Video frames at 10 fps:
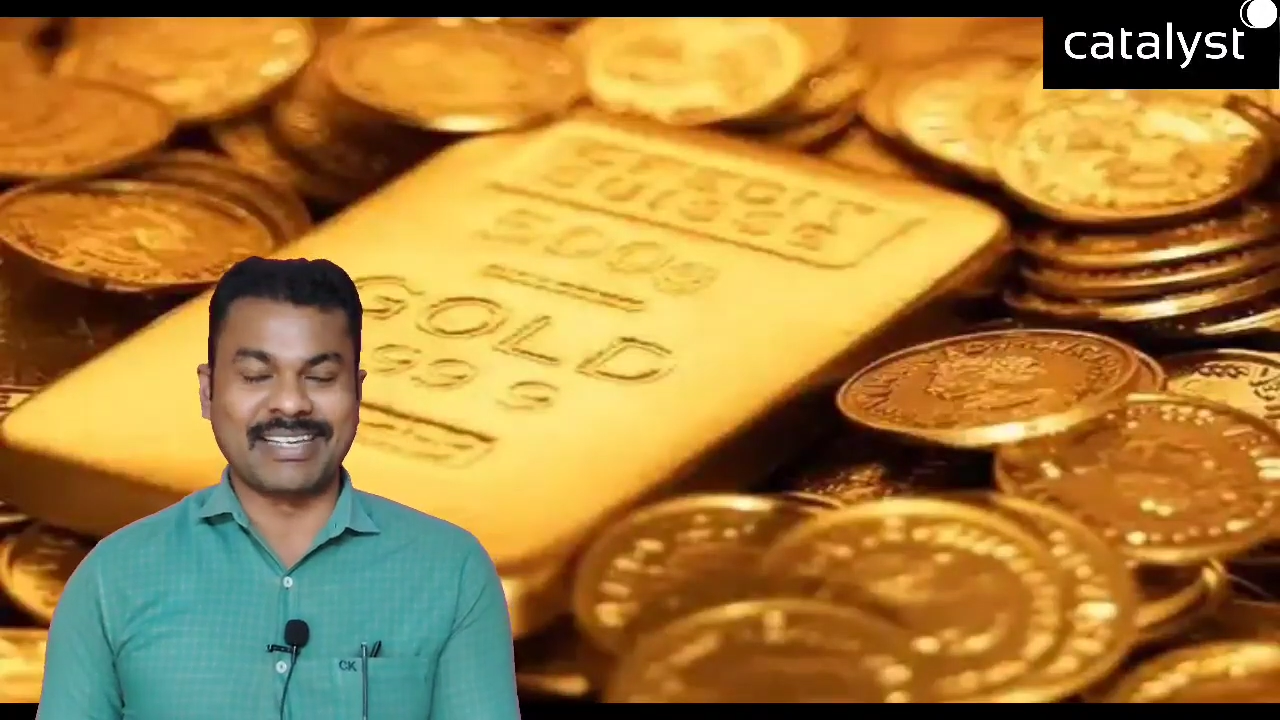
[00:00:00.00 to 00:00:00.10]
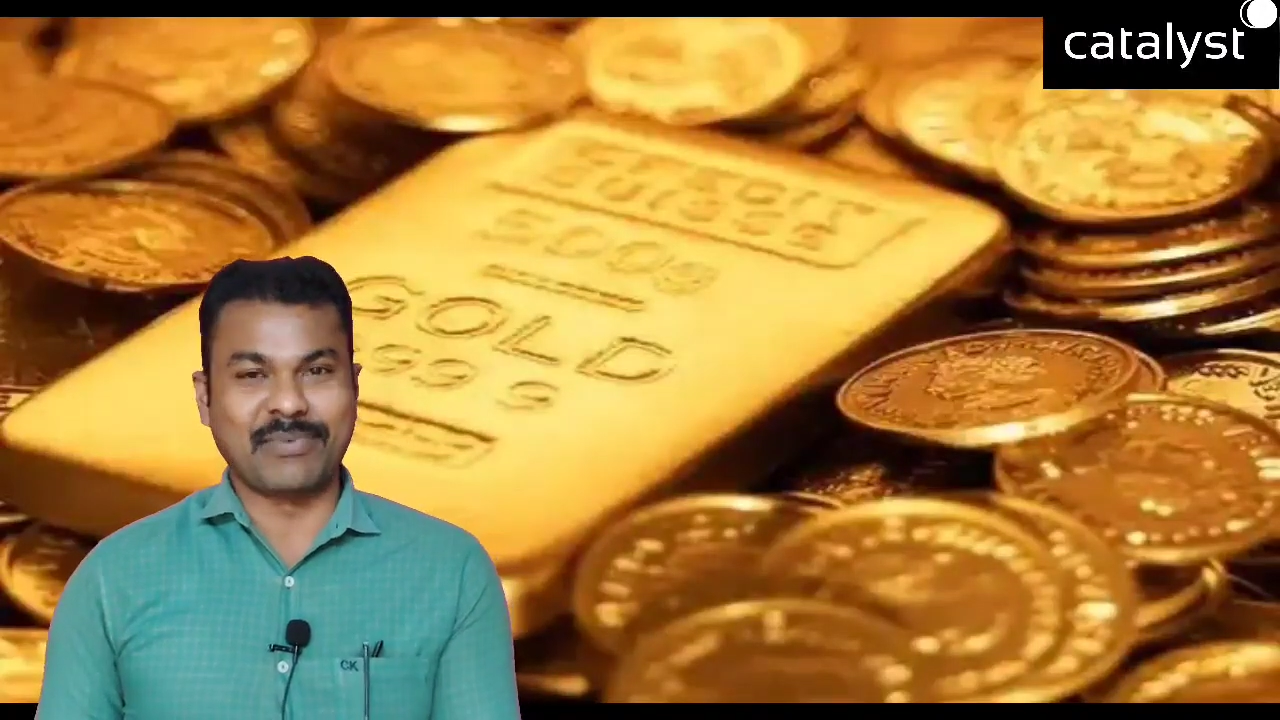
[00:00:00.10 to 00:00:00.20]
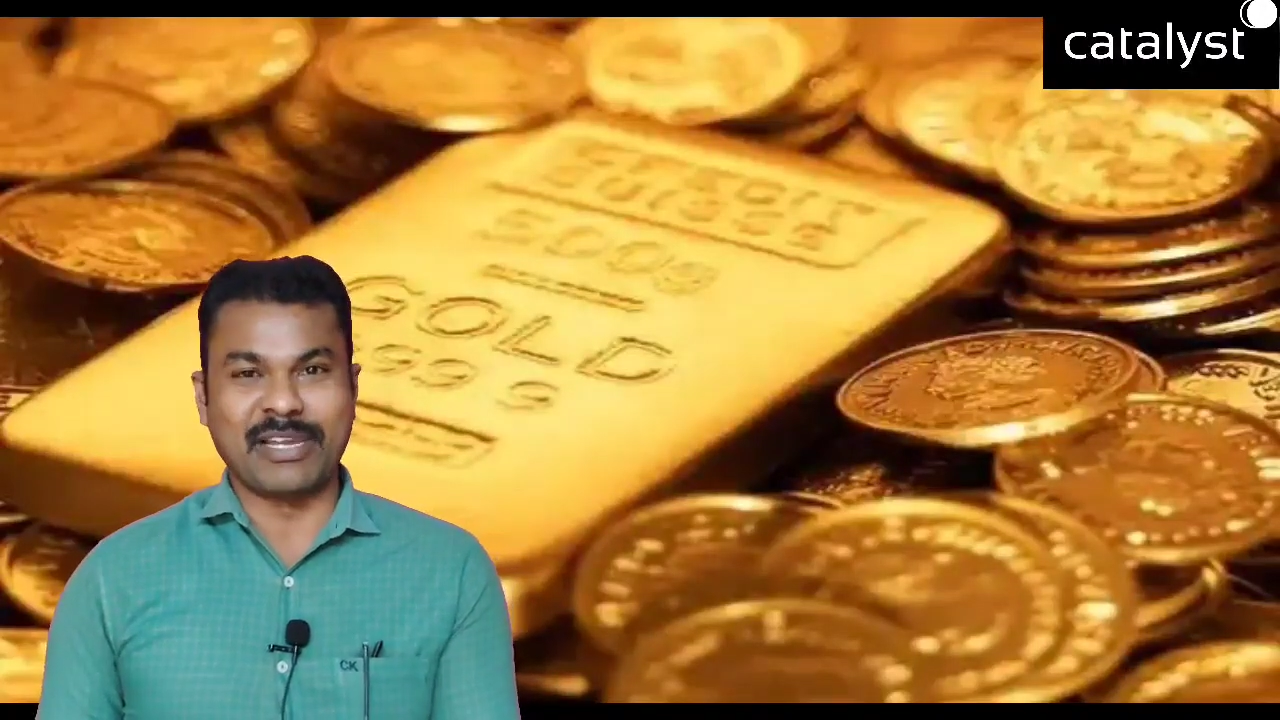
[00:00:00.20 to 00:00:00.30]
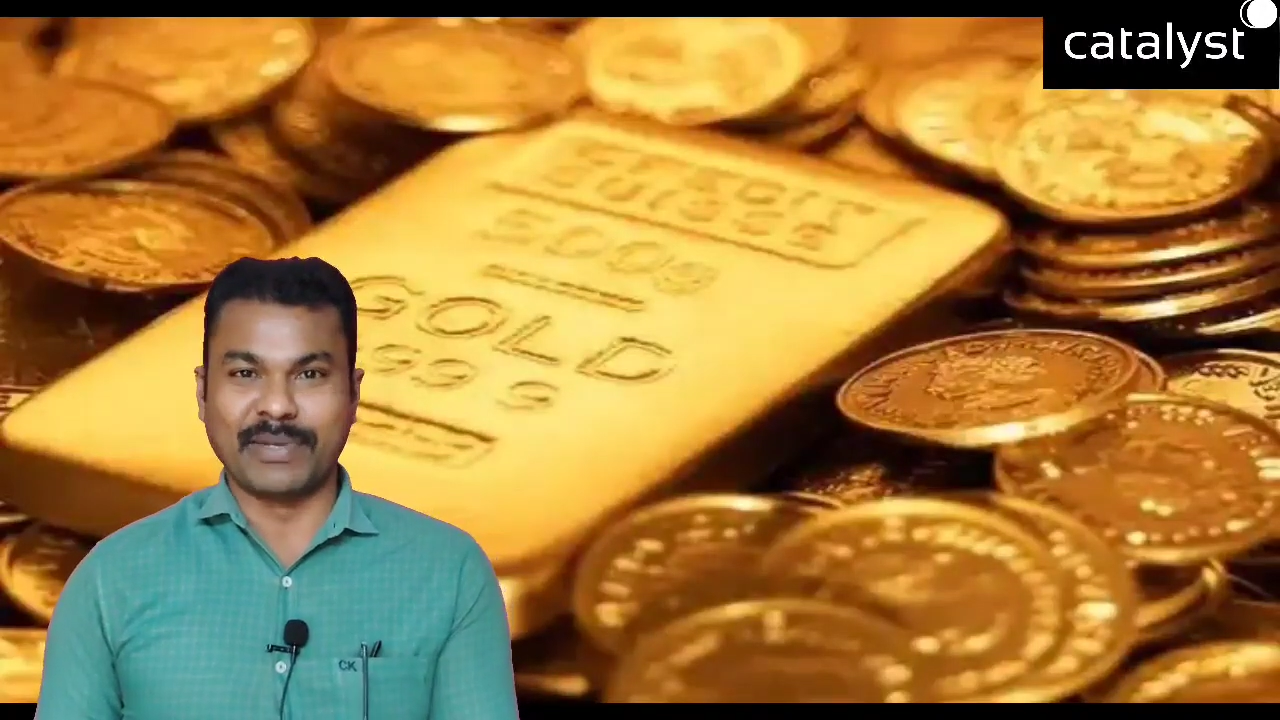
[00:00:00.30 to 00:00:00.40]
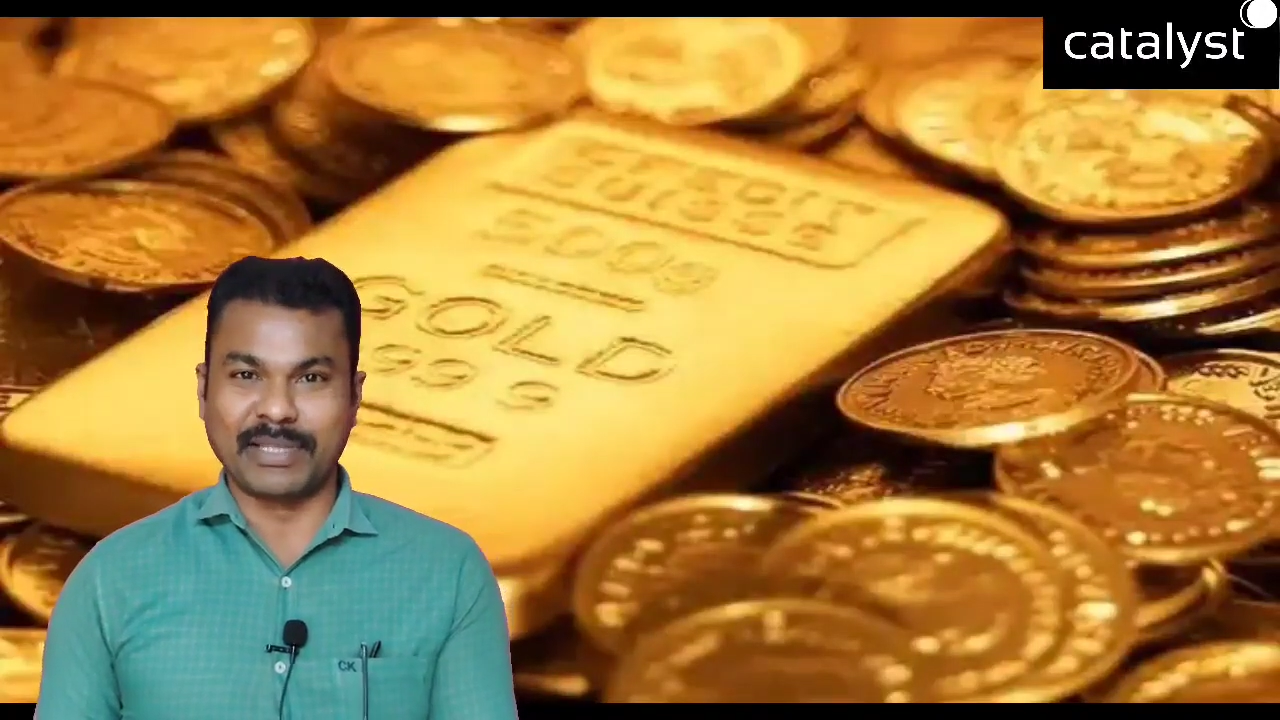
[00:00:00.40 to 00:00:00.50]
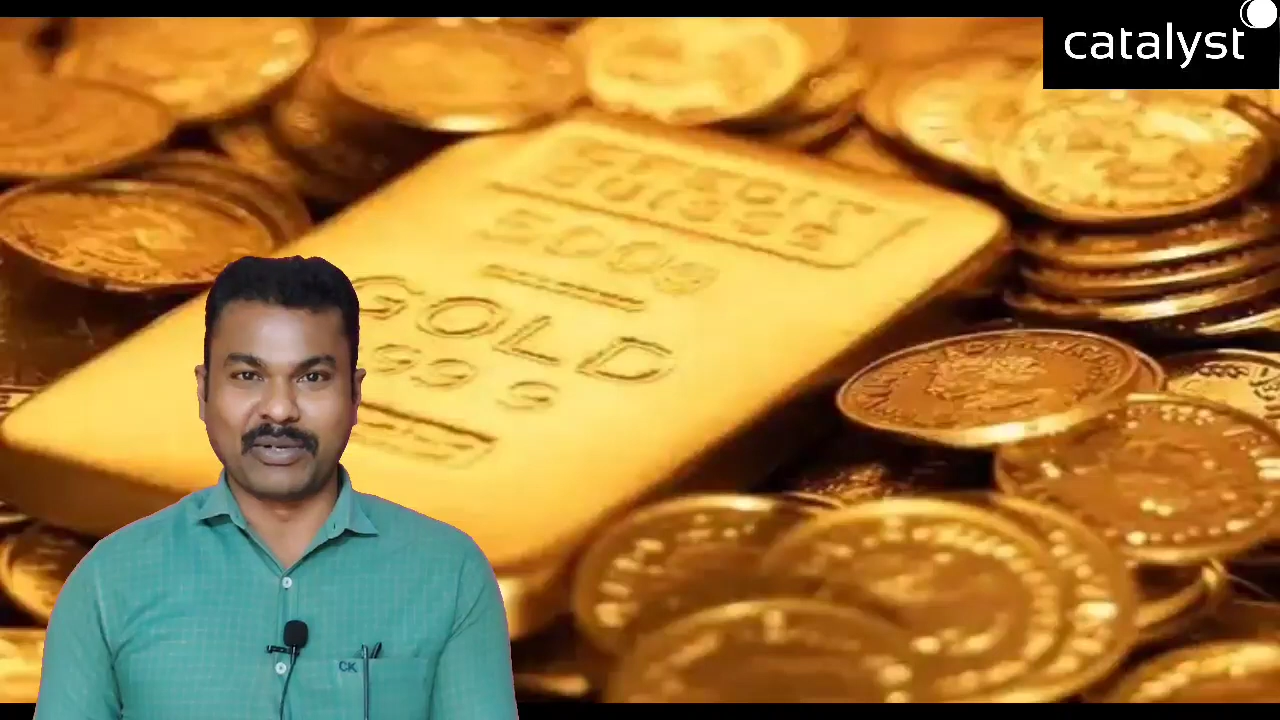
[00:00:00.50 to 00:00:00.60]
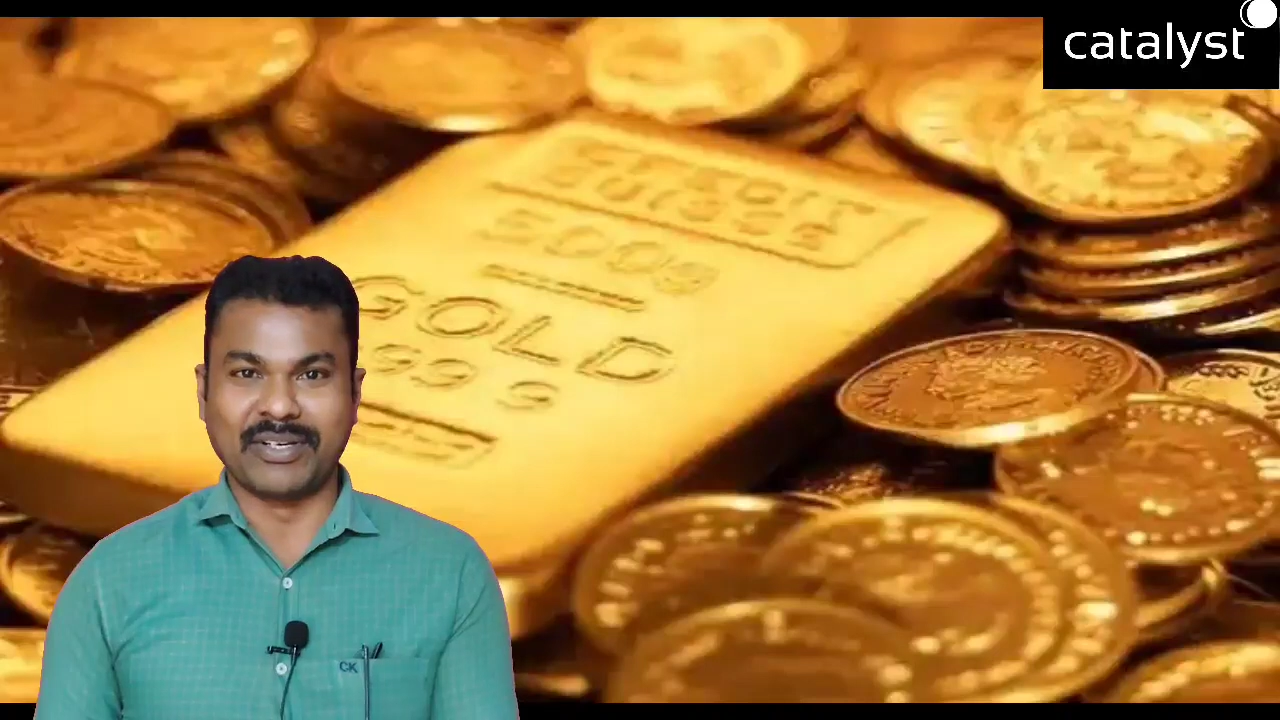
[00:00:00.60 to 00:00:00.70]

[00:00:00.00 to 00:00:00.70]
లేపుకెళ్ళిపోతారు